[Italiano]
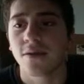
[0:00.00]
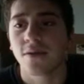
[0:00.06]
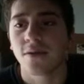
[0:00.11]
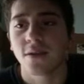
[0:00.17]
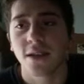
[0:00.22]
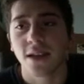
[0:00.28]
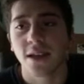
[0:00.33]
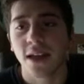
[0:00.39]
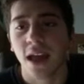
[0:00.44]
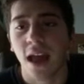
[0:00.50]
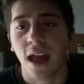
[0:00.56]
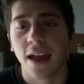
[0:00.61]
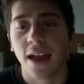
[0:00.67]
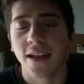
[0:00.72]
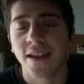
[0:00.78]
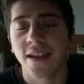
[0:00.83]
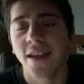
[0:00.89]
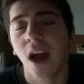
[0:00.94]
vuol dire che è
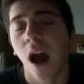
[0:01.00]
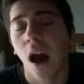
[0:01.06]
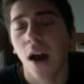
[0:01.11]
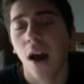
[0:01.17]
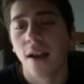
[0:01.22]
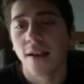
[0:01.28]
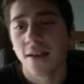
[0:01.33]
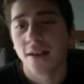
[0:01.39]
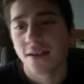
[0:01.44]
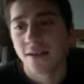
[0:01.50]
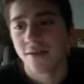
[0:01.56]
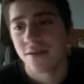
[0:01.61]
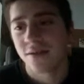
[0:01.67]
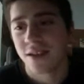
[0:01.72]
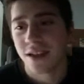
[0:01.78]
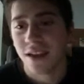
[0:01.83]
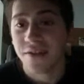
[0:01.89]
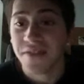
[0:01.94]
done,
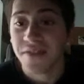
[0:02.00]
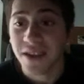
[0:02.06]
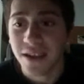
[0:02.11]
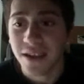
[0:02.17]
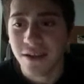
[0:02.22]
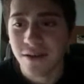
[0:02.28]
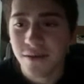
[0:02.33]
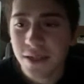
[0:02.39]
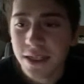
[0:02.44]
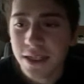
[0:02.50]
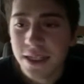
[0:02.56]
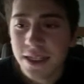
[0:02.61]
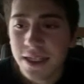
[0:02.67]
vuol dire che è finito.